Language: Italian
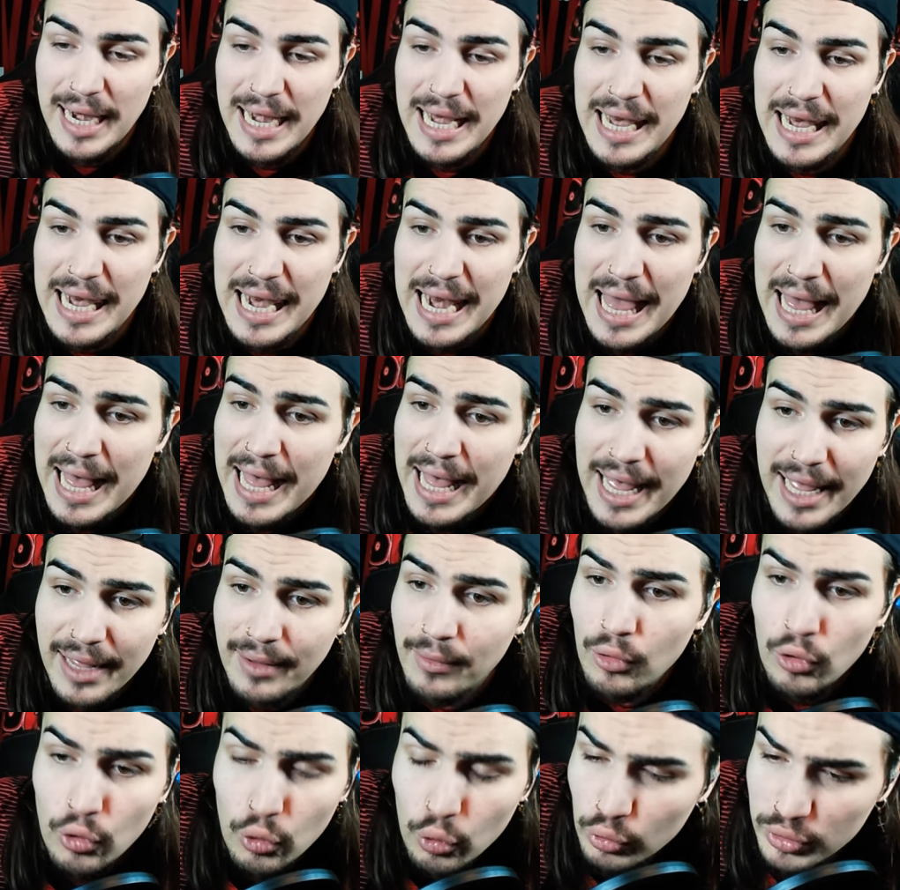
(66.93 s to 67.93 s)
la,
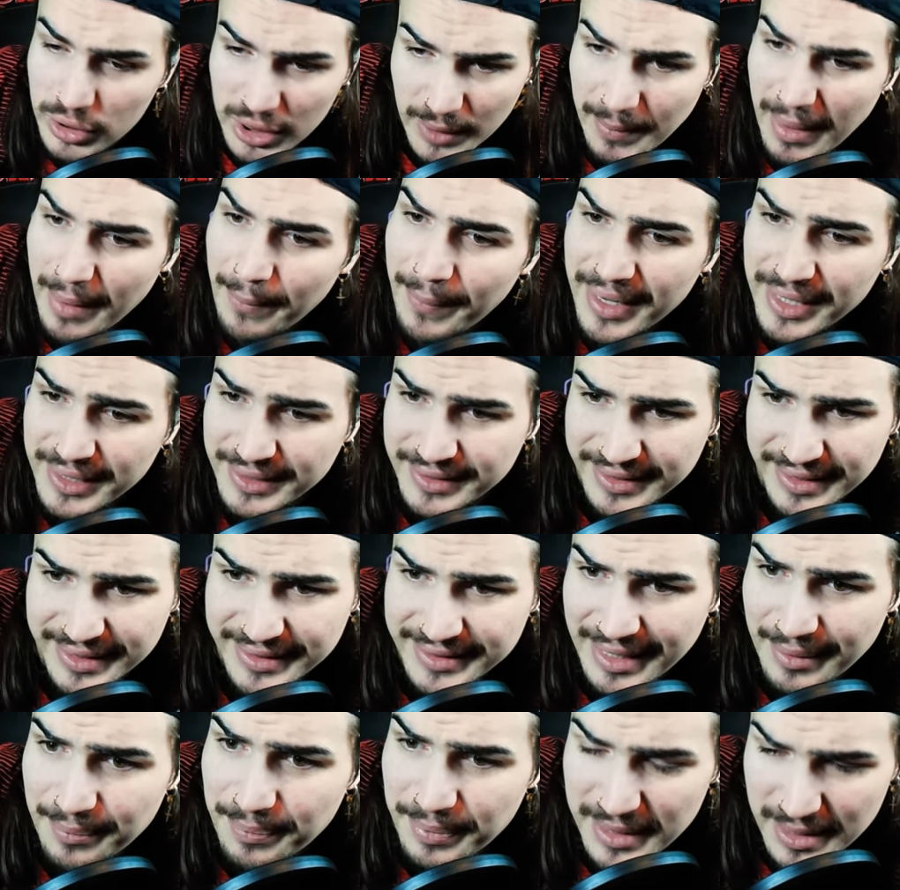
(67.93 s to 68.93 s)
l'ultima
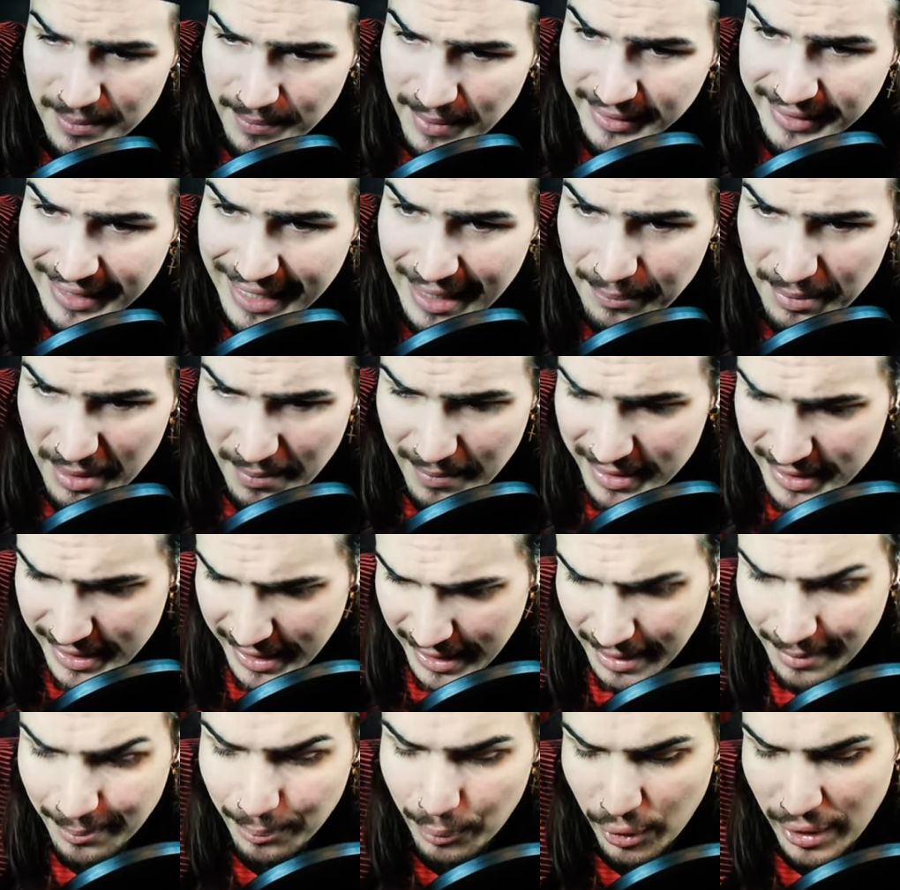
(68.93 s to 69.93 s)
partita prima della prima di
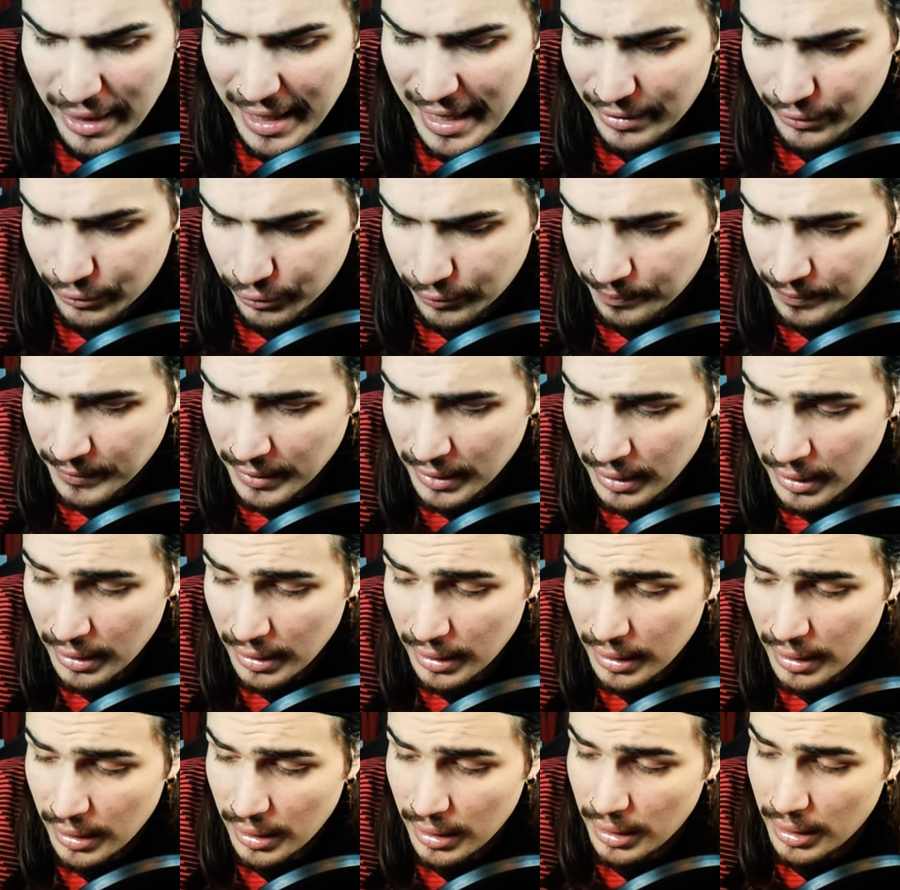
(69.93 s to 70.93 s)
campionato.
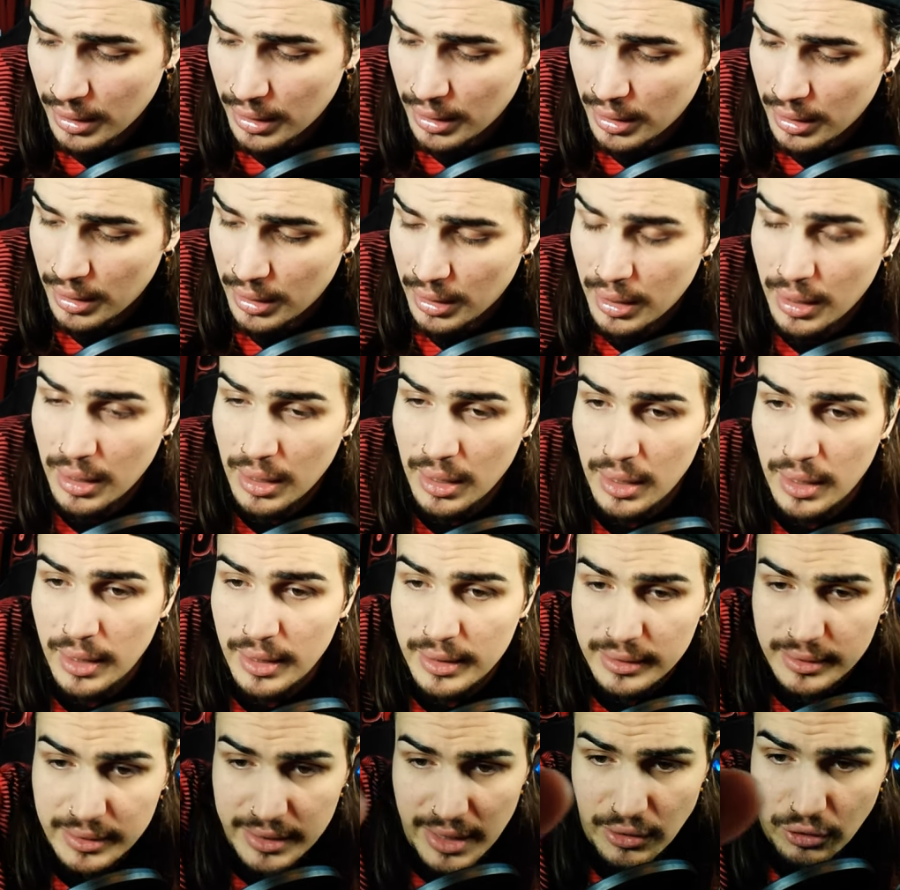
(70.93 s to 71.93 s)

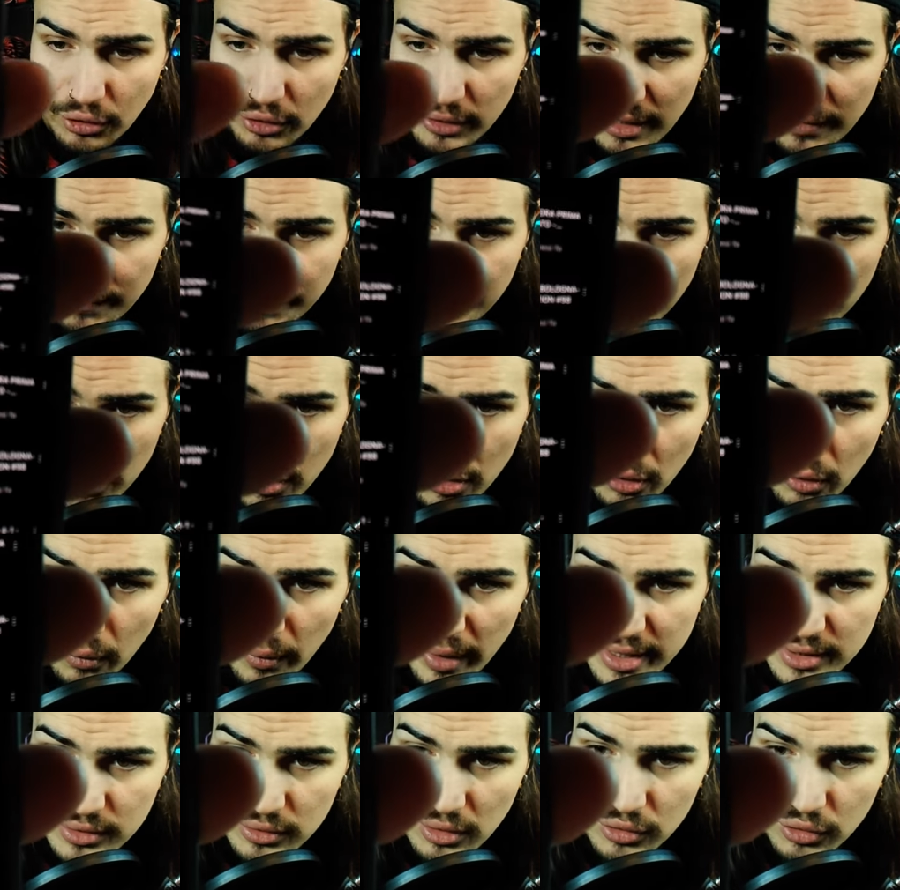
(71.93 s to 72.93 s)
Titolo del video,
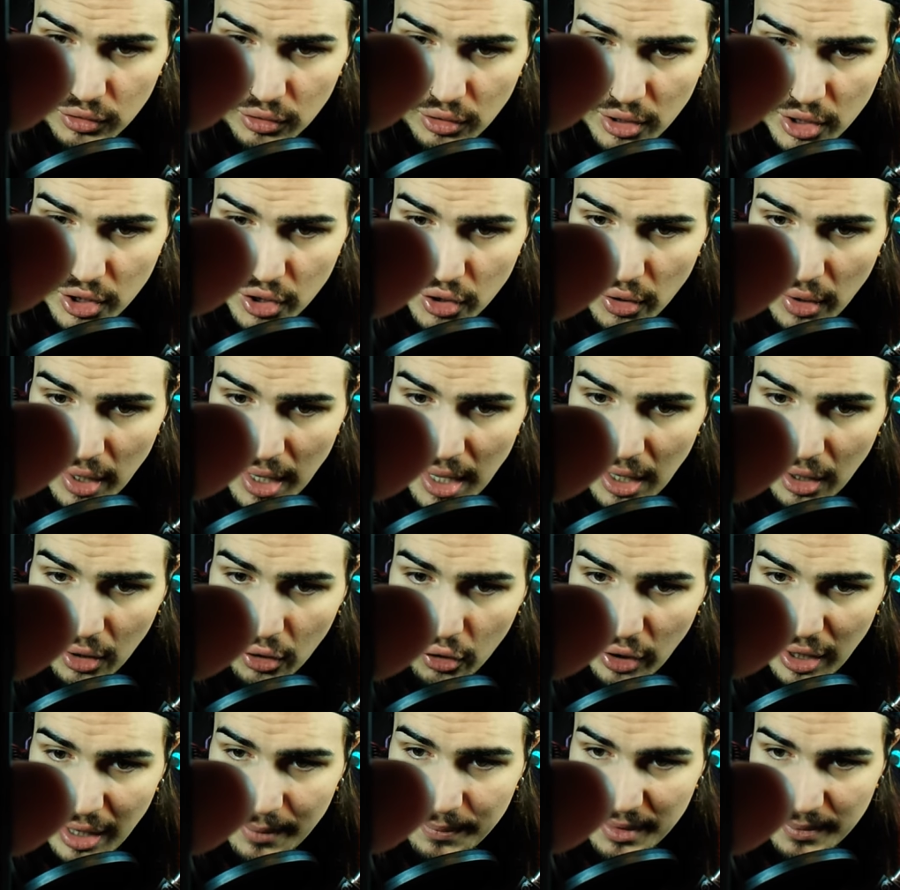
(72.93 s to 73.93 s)
questo sono io
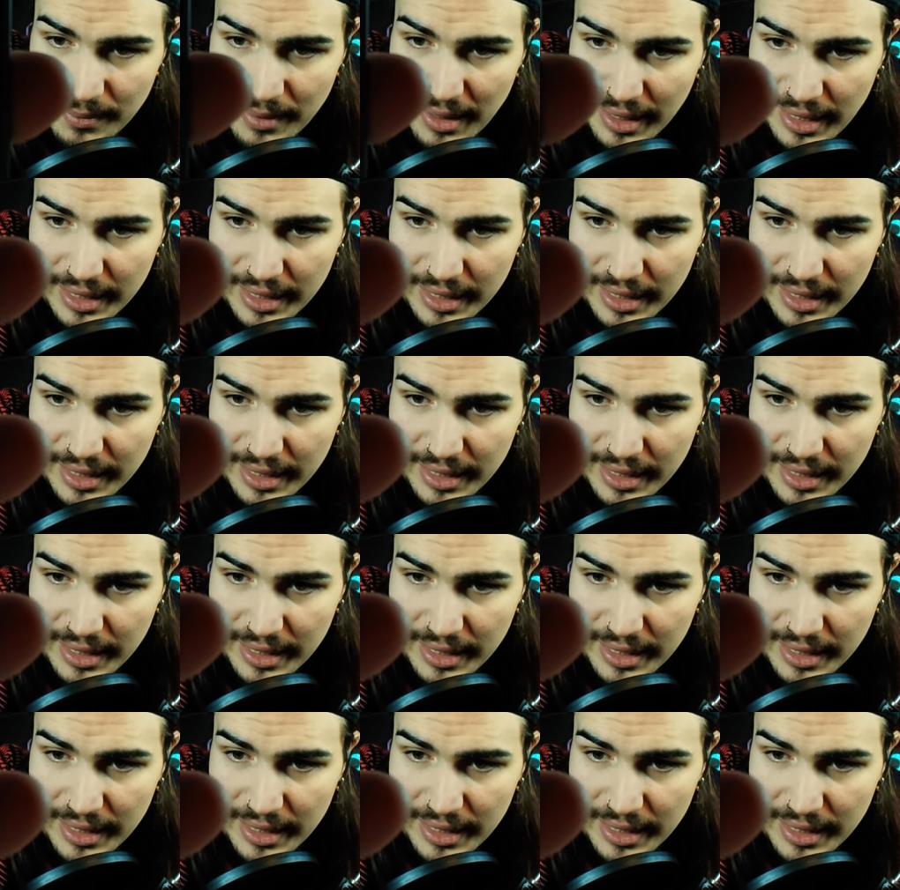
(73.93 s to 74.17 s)
ancora prima